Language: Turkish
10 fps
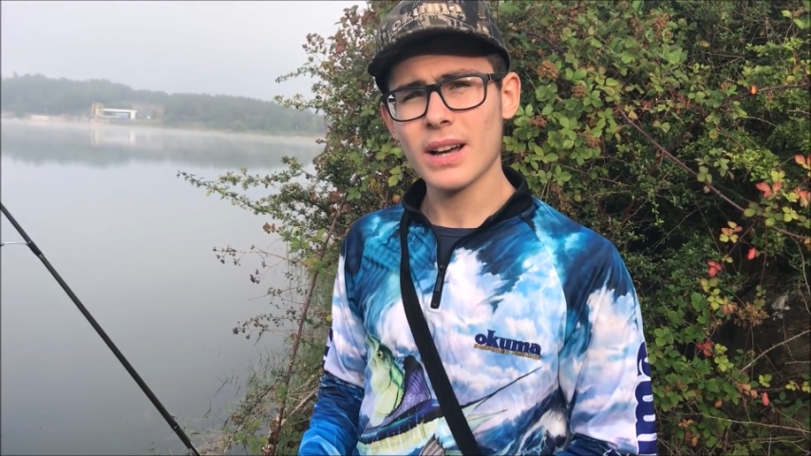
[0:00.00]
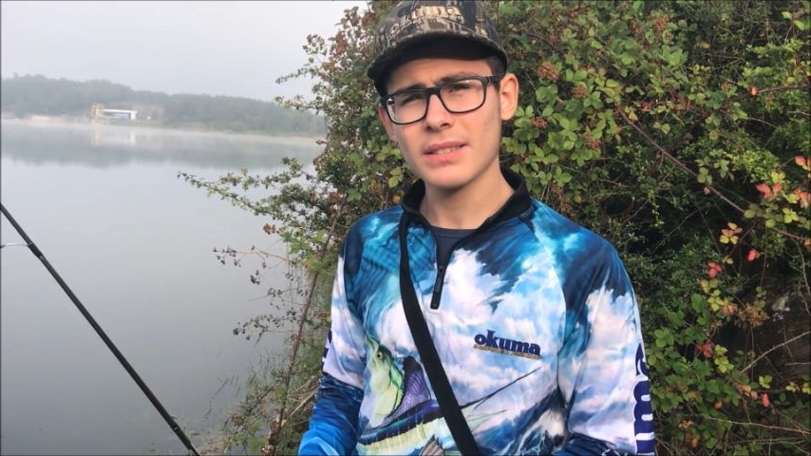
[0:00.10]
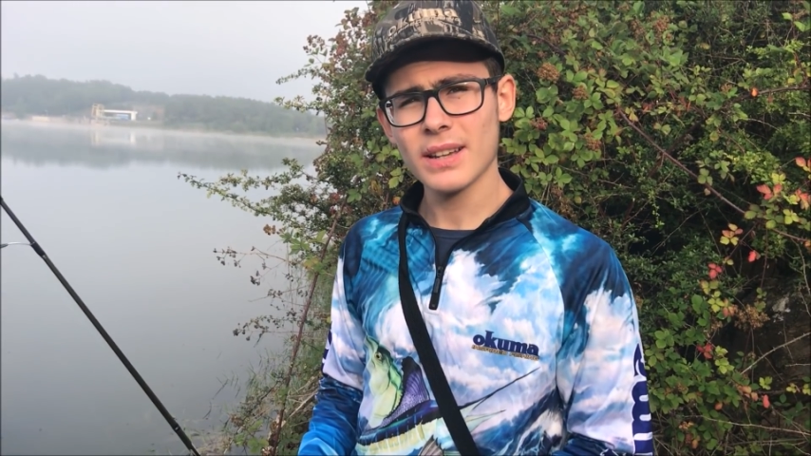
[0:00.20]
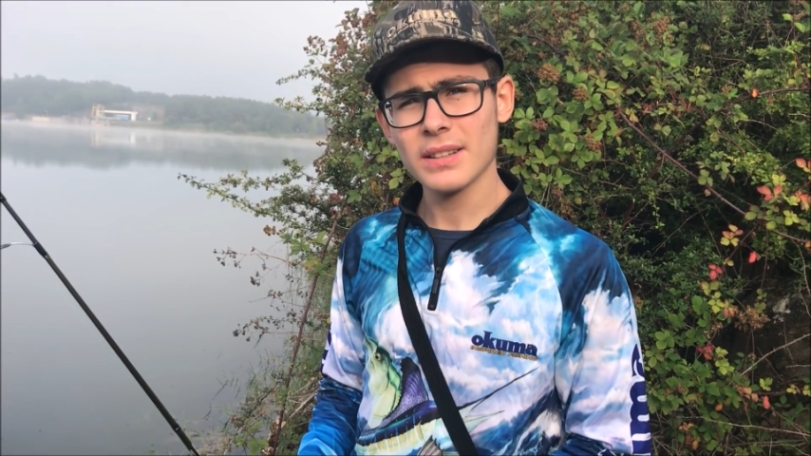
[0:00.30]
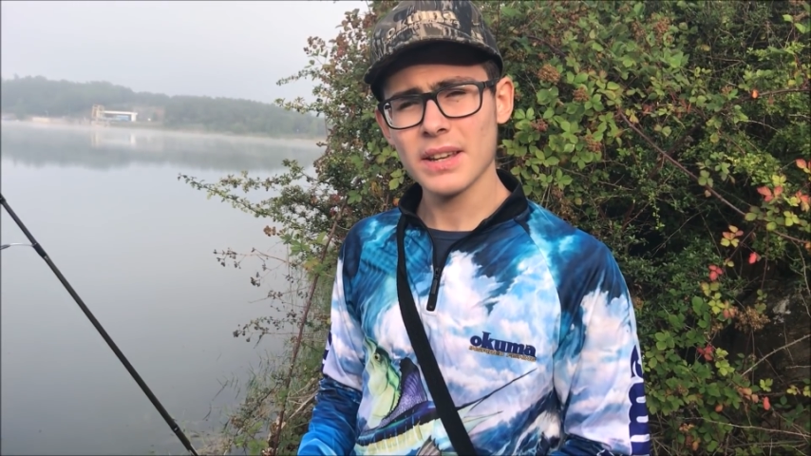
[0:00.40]

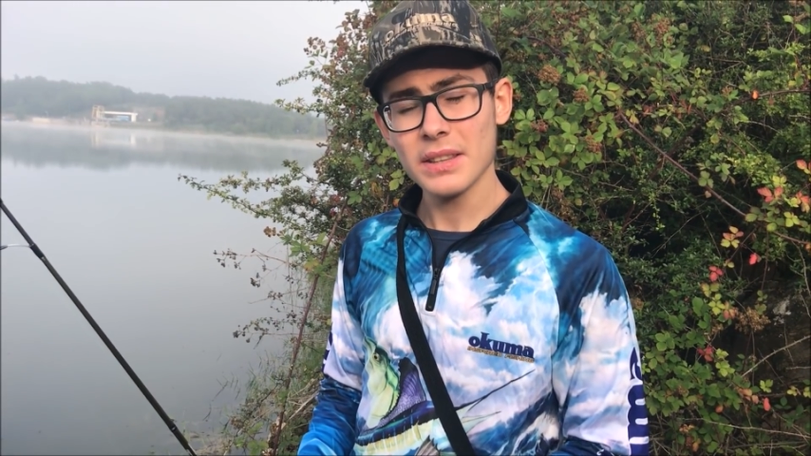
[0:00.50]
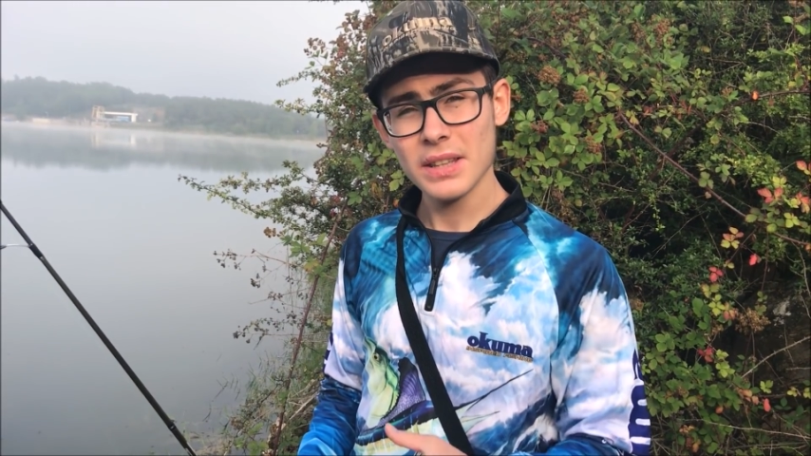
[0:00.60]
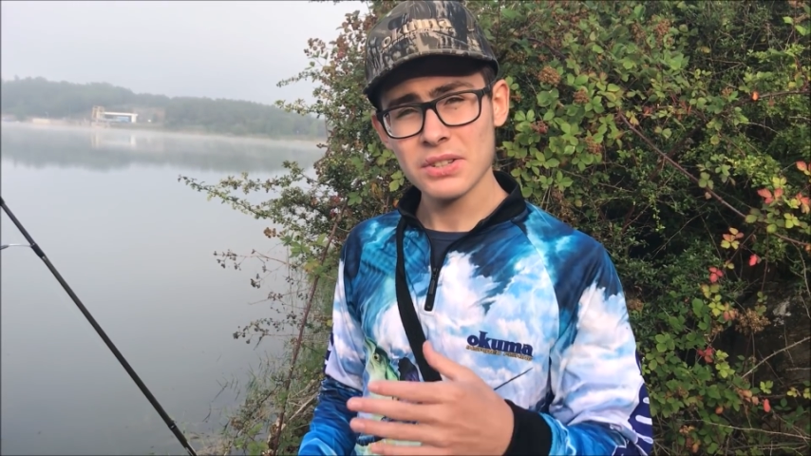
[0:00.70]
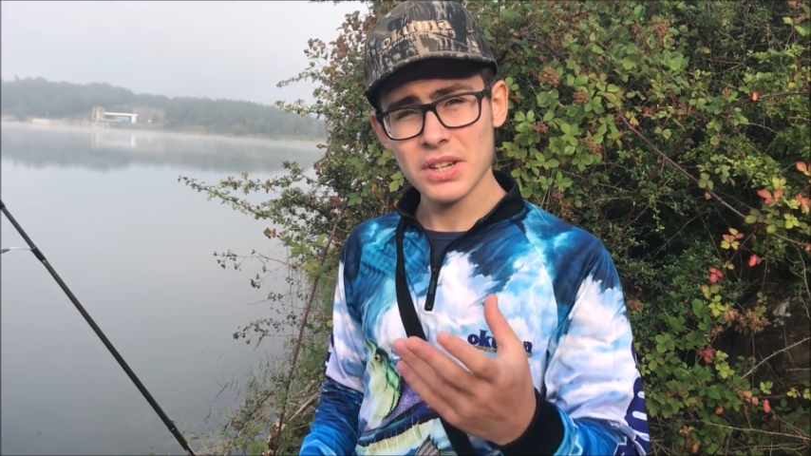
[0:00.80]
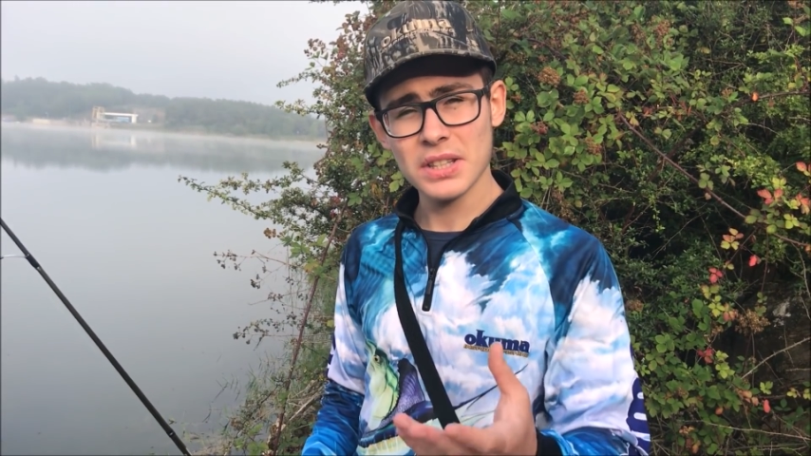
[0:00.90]
atarken
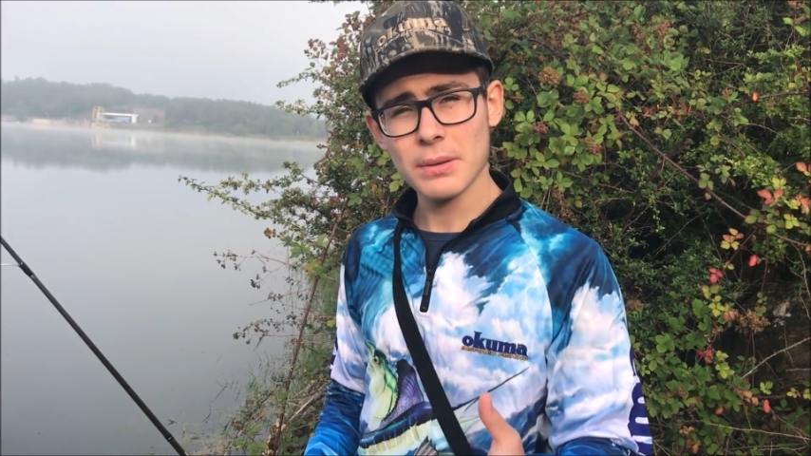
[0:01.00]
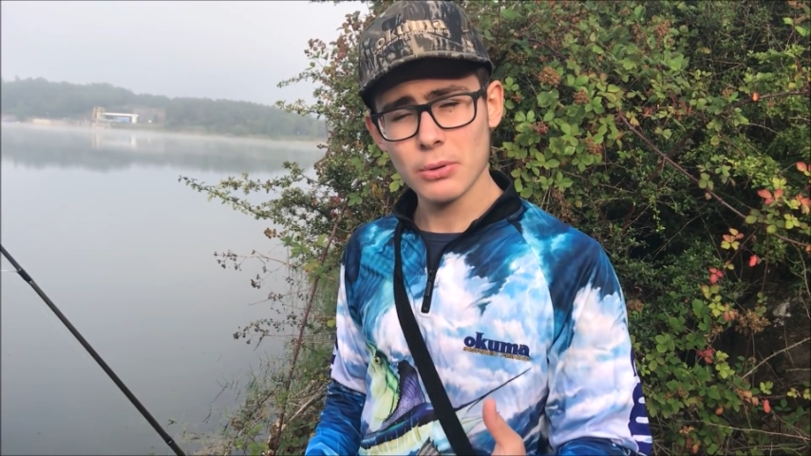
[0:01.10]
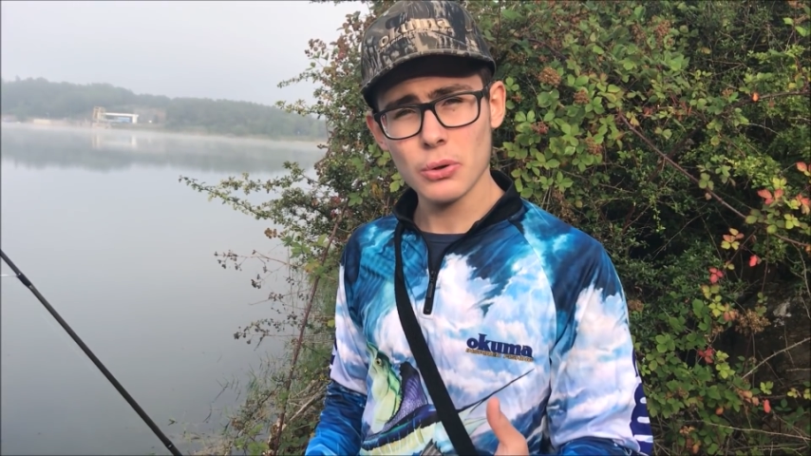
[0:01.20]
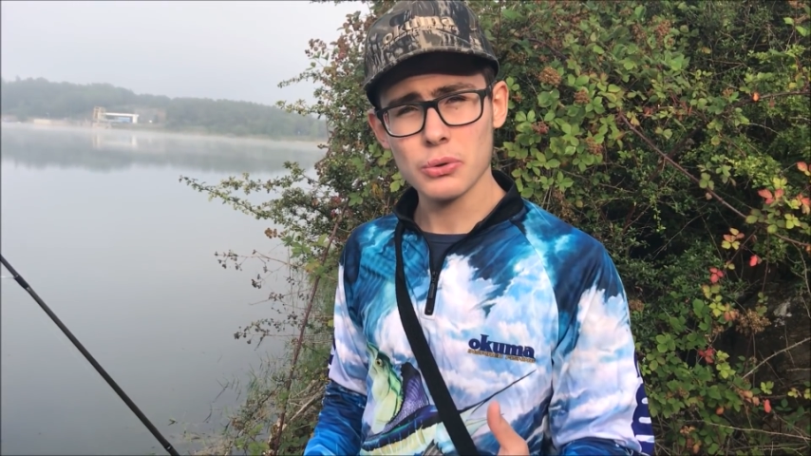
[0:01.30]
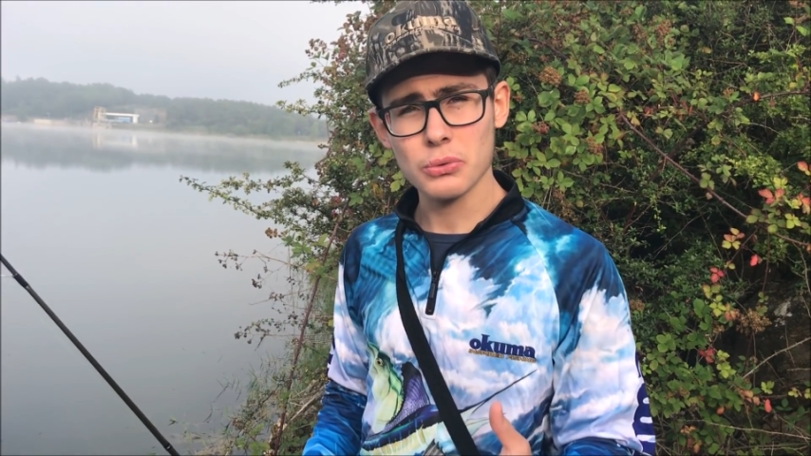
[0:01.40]

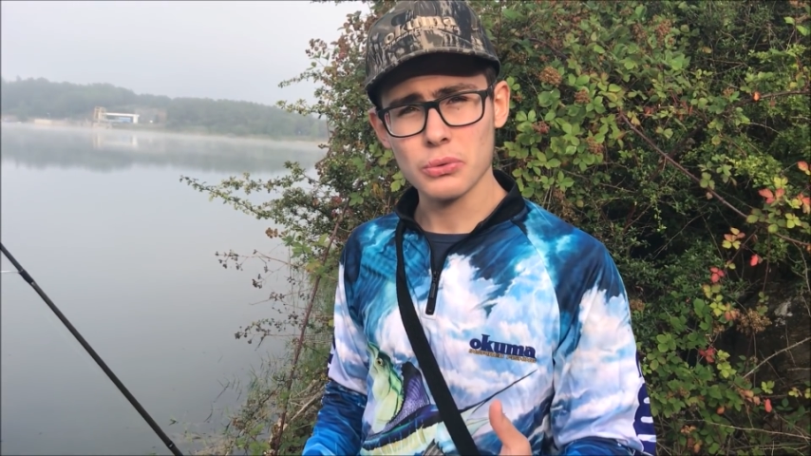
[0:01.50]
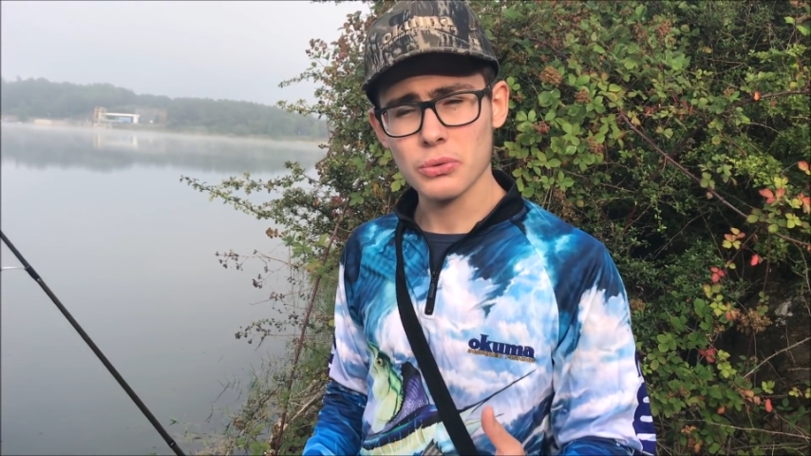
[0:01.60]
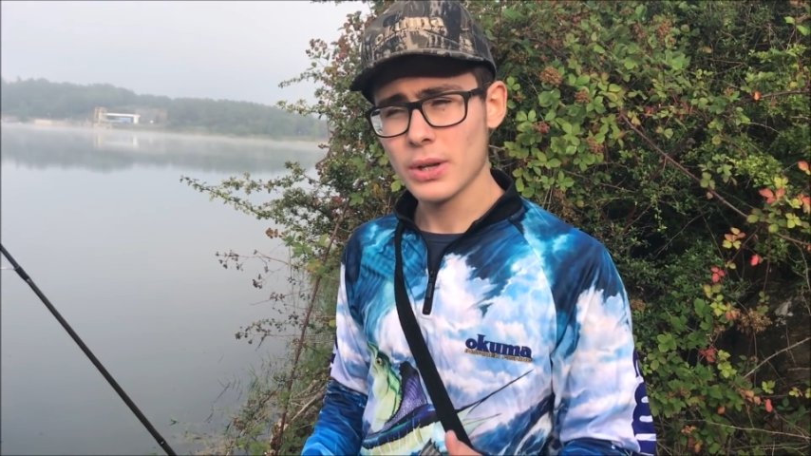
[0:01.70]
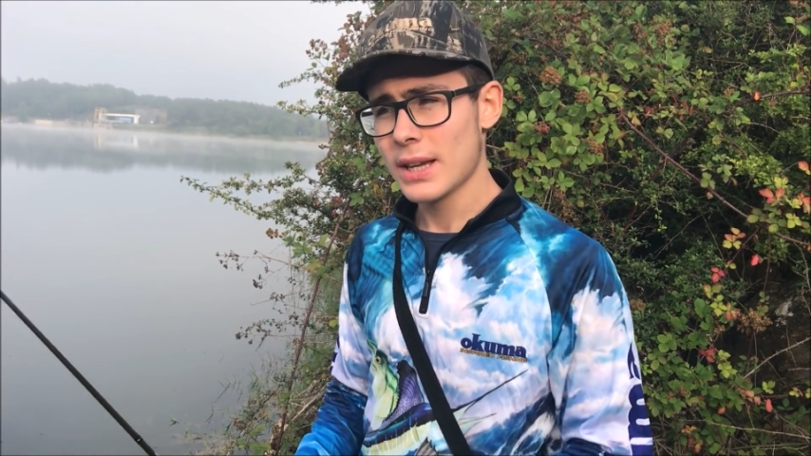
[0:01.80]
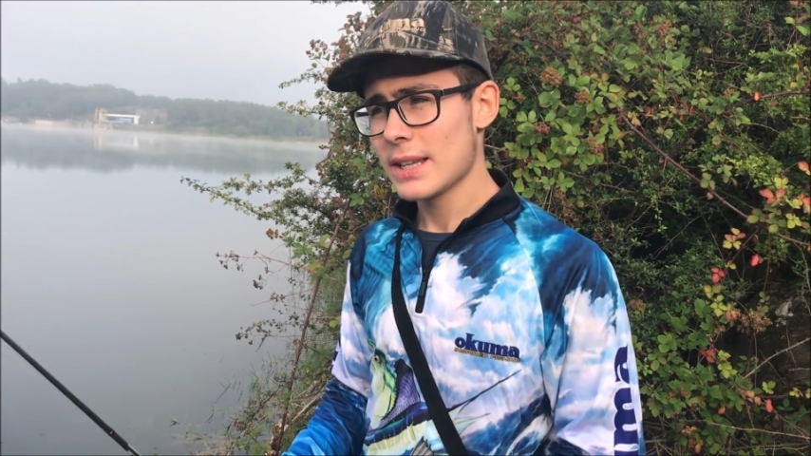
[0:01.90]
çekinebiliyorsunuz.